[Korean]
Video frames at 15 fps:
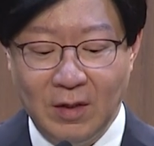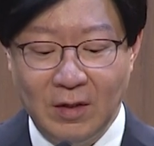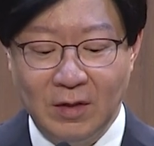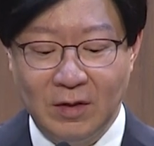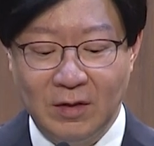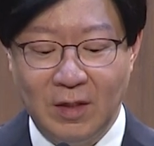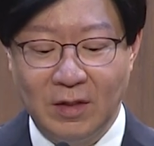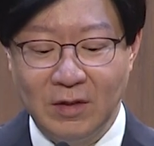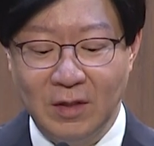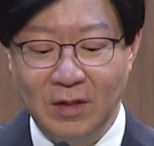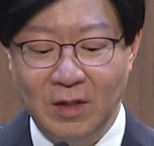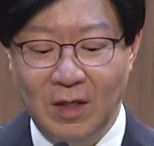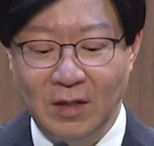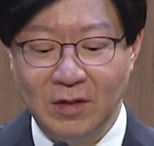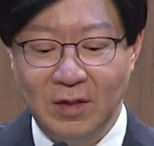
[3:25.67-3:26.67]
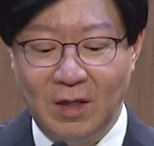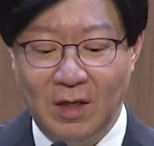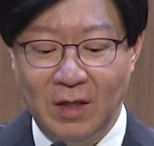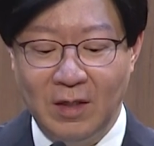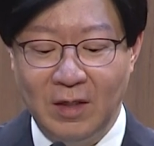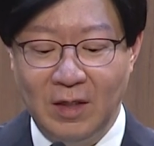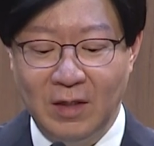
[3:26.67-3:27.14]
스트레스
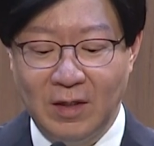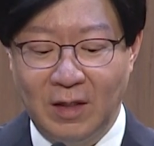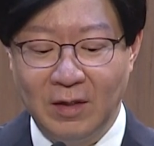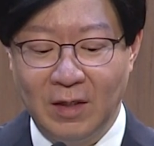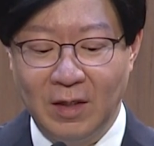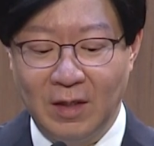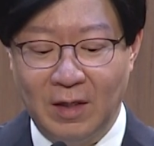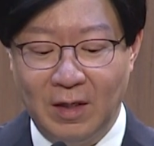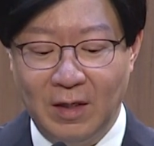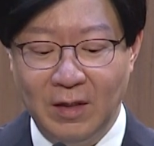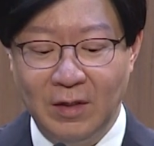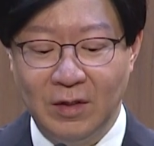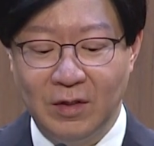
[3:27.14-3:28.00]
DSR 2단계가